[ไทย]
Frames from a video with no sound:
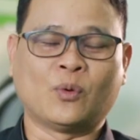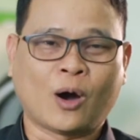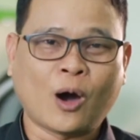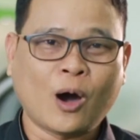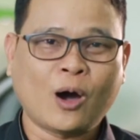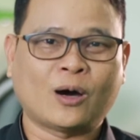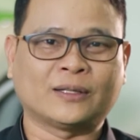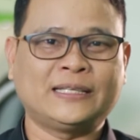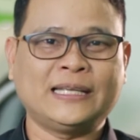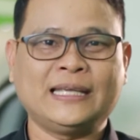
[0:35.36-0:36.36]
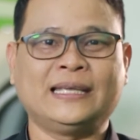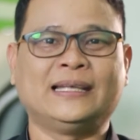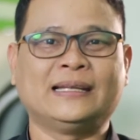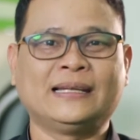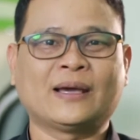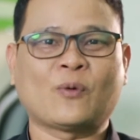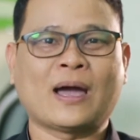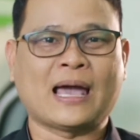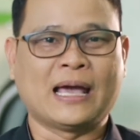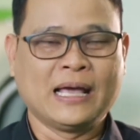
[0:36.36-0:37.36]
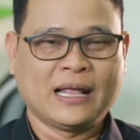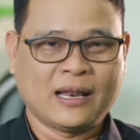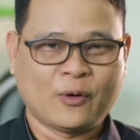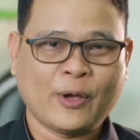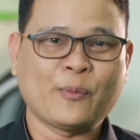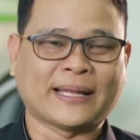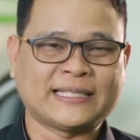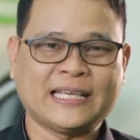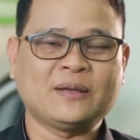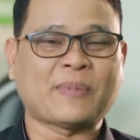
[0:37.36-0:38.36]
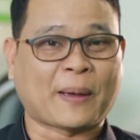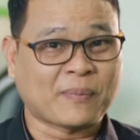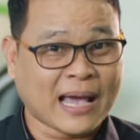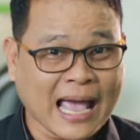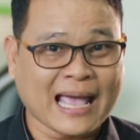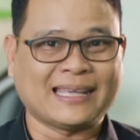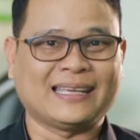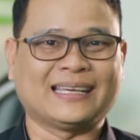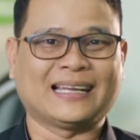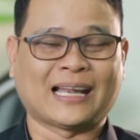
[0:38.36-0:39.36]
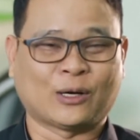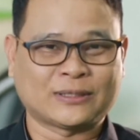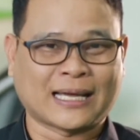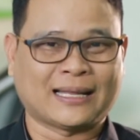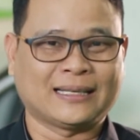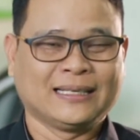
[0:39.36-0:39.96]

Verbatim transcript: หัวข้อที่เรียกว่า Level Matching แบบง่ายเราจะ